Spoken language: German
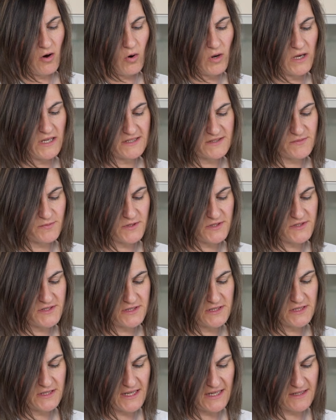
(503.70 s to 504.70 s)
alles, was
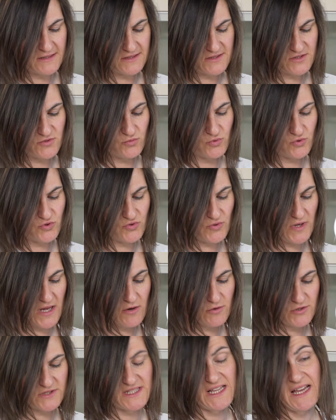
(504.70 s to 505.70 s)
ihr denn so zu
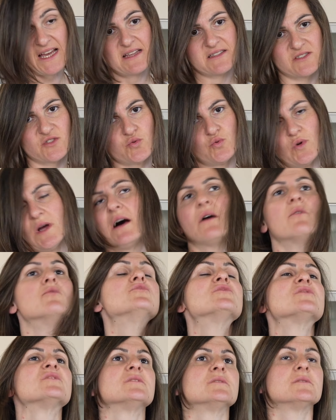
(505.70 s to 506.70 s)
Hause, zu
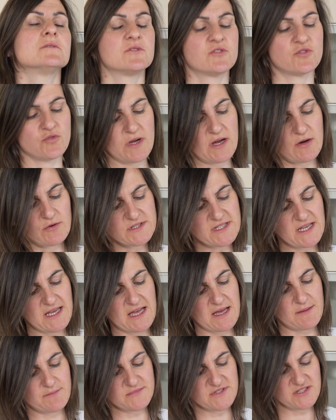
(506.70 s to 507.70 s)
Hause, zu Hause
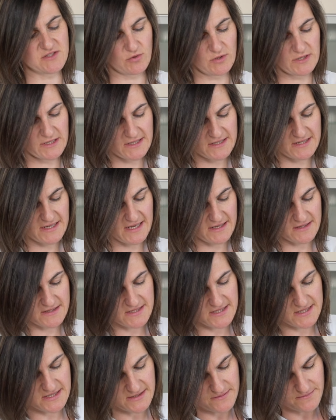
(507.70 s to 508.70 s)
haben solltet.
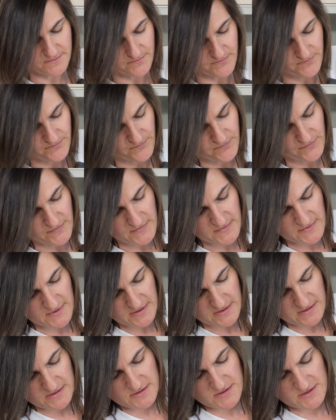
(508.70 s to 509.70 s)

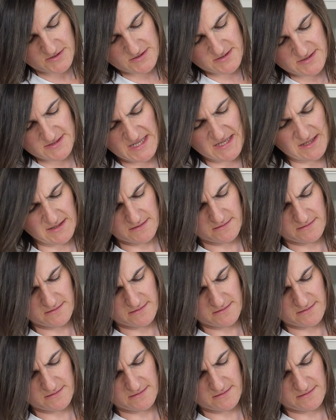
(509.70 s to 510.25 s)
So,